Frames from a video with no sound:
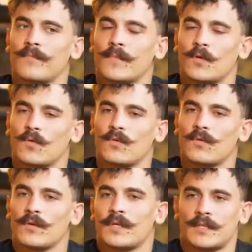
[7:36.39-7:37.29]

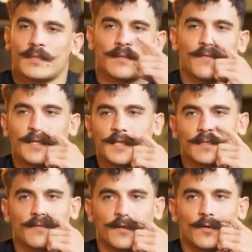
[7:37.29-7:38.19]
Ну, это,
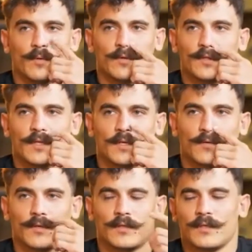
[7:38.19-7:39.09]
наверное, твое просто
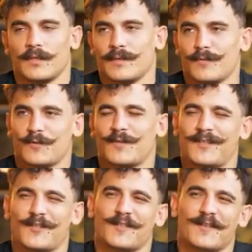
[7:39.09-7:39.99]
какое-то... Вот
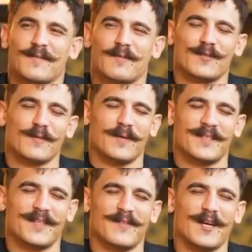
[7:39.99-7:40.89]
ты сейчас, наверное, просто
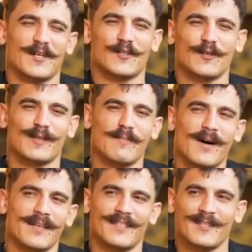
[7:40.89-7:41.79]
представляешь, что эта
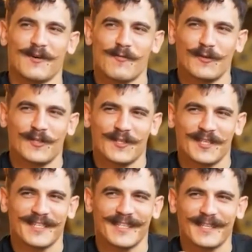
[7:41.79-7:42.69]
база
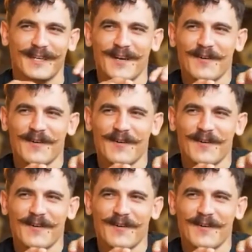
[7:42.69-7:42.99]
находится где-то